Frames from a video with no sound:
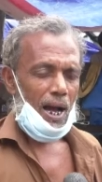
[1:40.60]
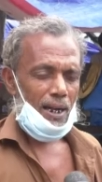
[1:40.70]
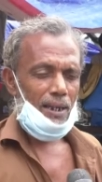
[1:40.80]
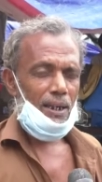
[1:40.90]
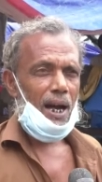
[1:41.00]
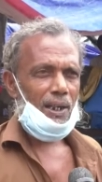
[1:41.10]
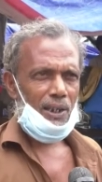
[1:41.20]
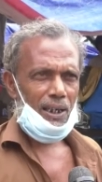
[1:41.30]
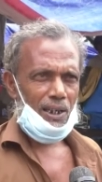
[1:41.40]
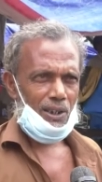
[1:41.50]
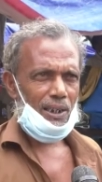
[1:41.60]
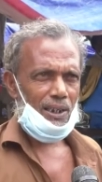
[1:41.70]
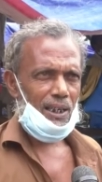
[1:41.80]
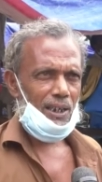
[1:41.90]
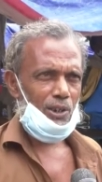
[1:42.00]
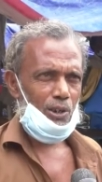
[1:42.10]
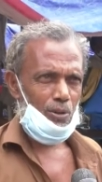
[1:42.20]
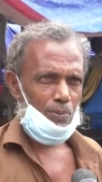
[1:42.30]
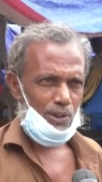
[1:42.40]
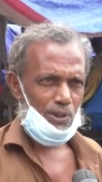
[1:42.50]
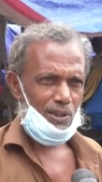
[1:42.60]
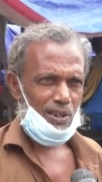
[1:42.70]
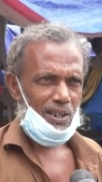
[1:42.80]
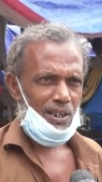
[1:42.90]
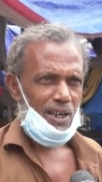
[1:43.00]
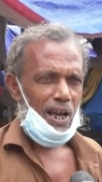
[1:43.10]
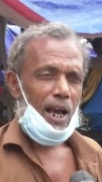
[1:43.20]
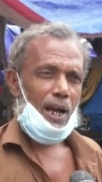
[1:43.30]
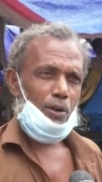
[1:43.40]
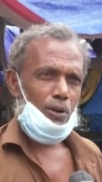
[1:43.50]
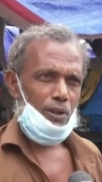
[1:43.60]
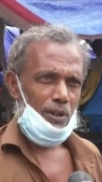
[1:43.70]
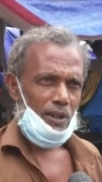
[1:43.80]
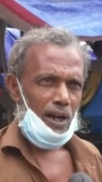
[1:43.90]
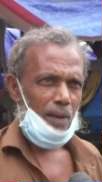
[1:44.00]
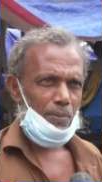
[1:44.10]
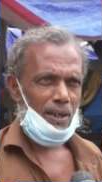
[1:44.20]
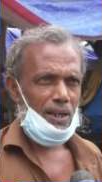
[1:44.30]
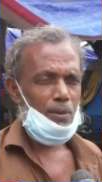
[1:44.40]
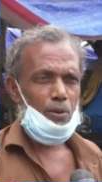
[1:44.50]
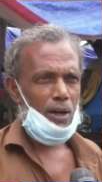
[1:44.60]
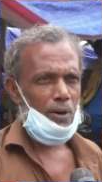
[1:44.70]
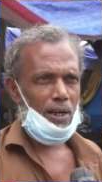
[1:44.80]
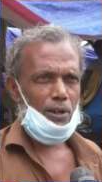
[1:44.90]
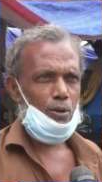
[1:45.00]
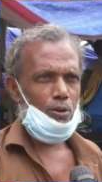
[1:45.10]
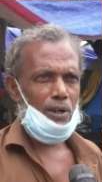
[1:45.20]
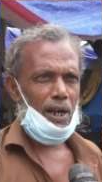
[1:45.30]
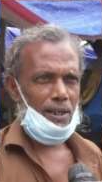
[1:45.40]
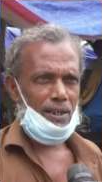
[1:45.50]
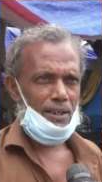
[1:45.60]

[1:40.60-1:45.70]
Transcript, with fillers: আগে আট টাকা ষাট টাকা ছিল পিস এখন আপনার লেবু লেওয়ার লোক নাই